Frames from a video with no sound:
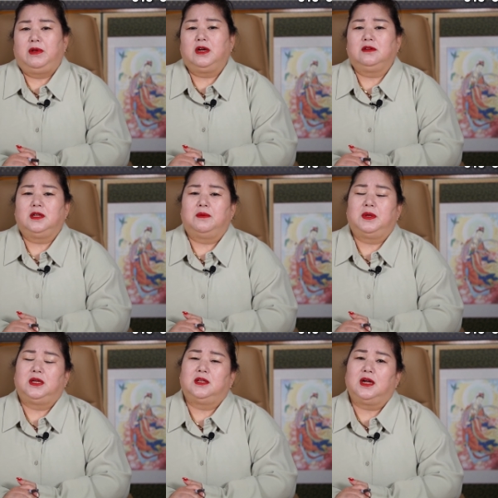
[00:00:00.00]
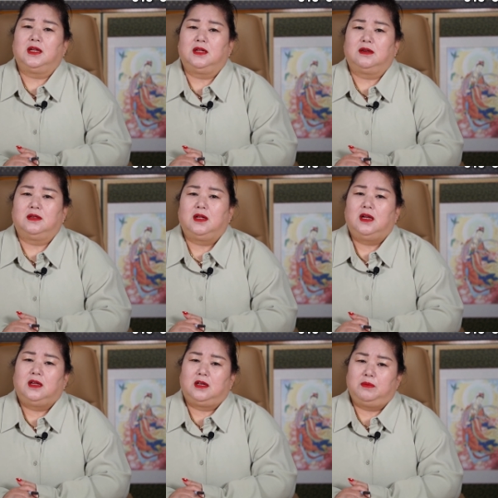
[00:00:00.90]
왜 그러냐면 이달에는
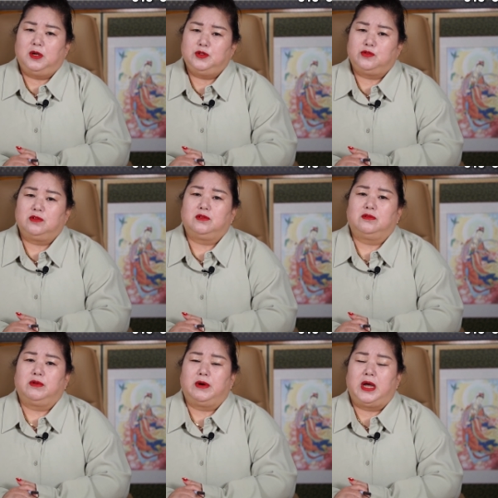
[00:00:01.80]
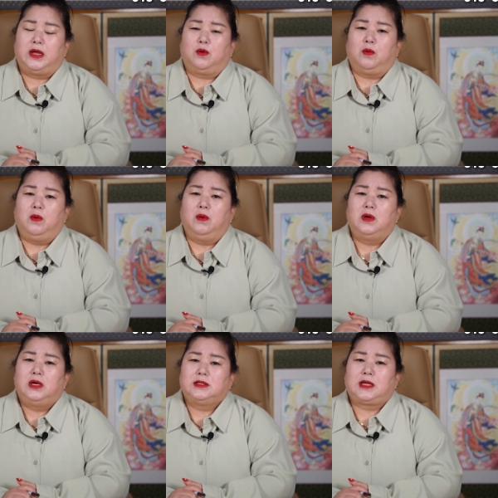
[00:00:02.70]
이별수도 들어와
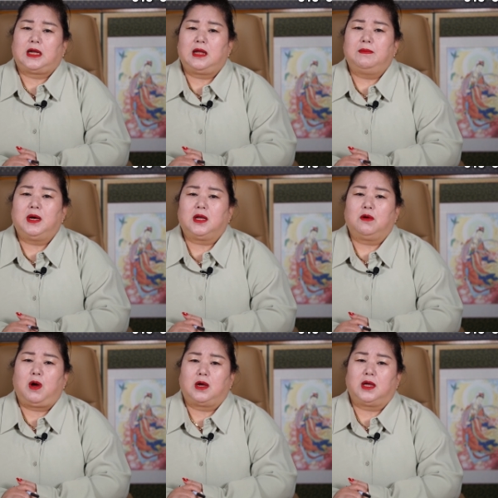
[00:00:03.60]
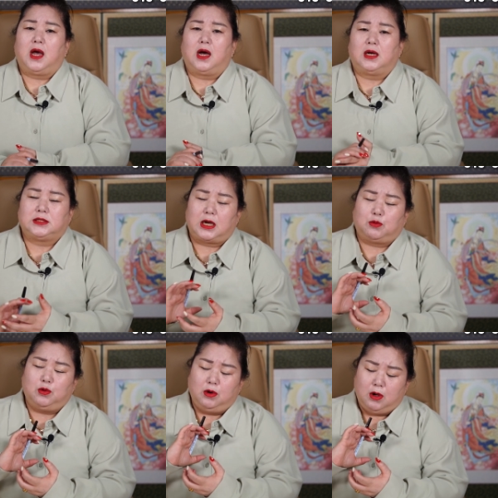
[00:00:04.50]
있고 사람하고의 관계가
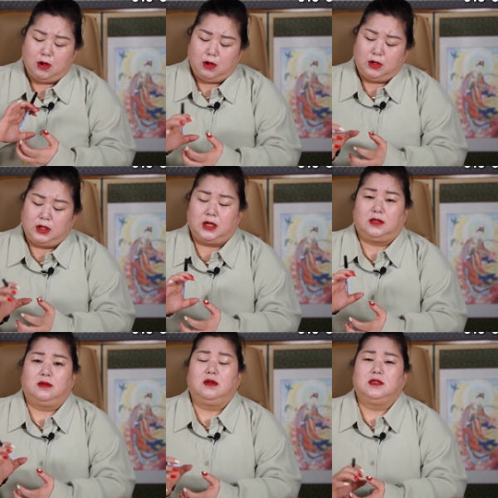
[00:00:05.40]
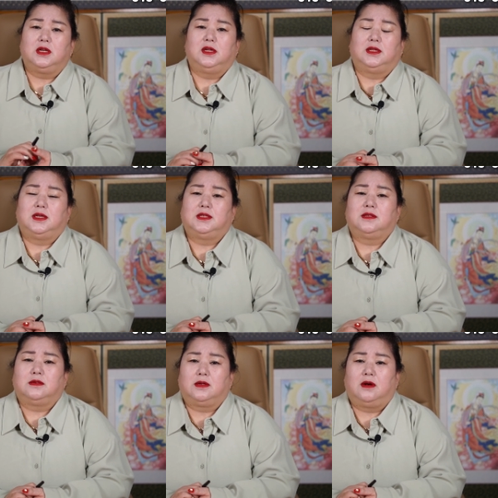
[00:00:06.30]
자꾸 이렇게 틀어질 일이
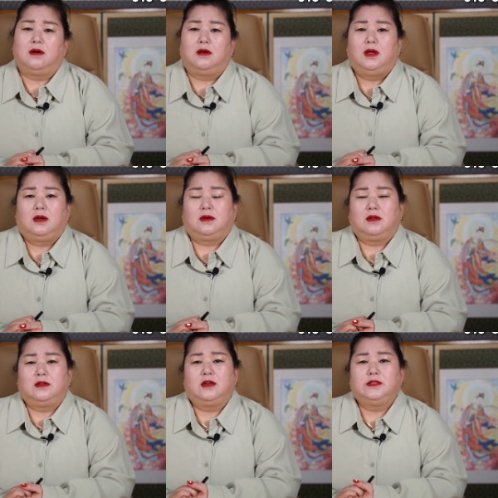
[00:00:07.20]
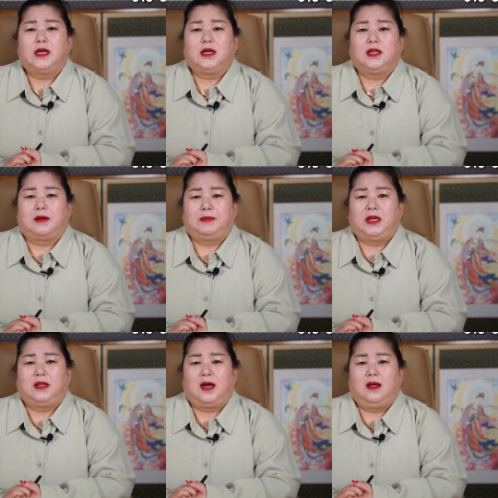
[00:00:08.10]
있어서 그런 현상이
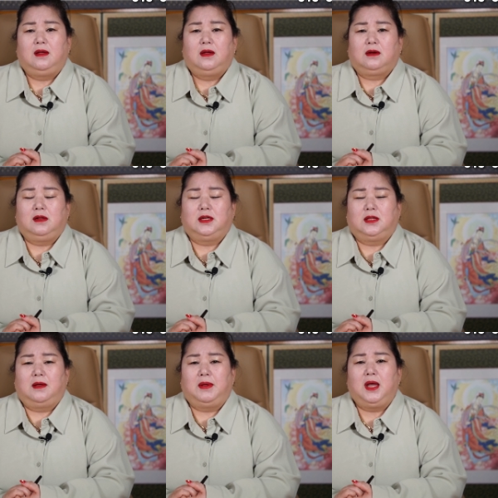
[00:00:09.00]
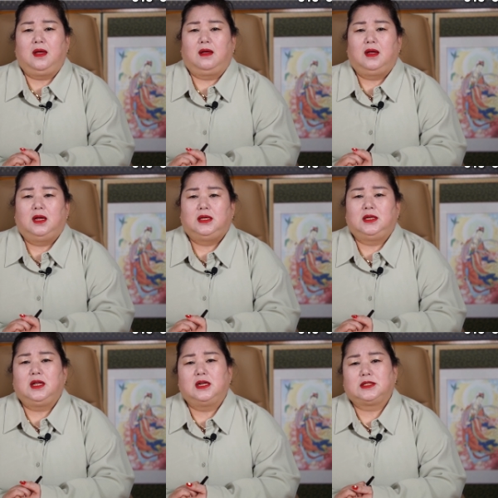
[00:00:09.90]
납니다. 그렇기 때문에
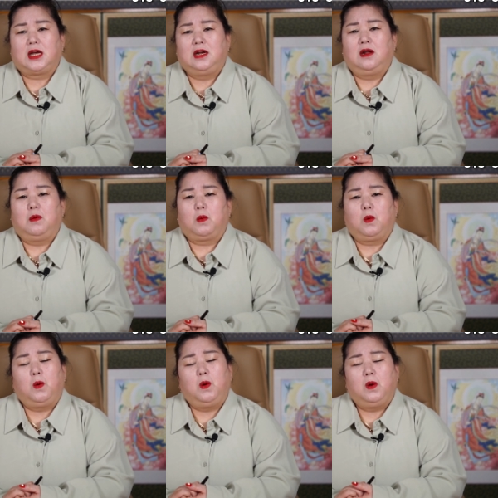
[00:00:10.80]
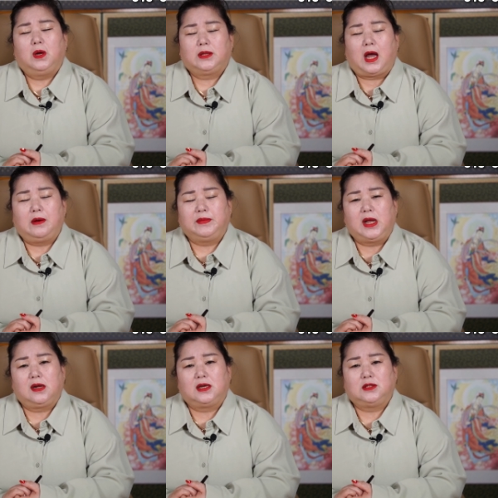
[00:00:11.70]
이달 잘 넘고 다음
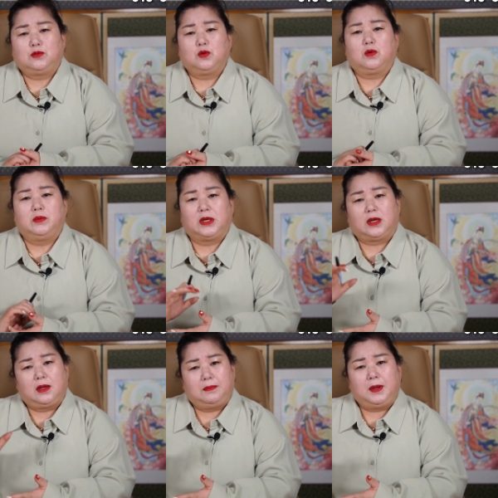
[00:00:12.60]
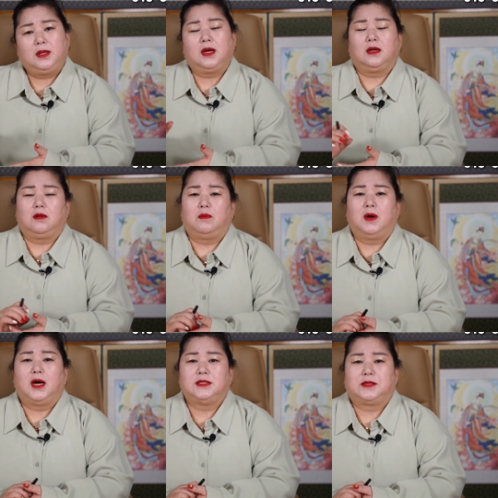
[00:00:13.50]
달까지 조금 이렇게 편하게
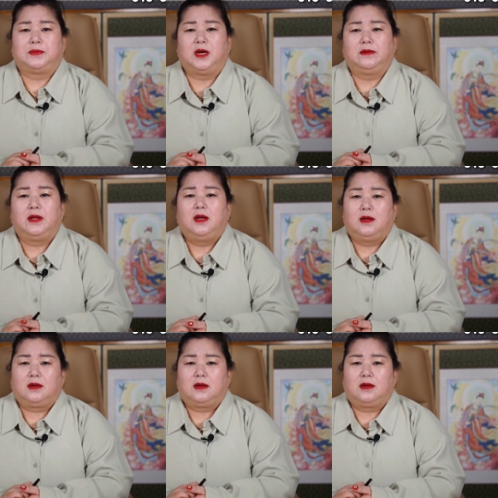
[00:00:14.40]
넘어가시면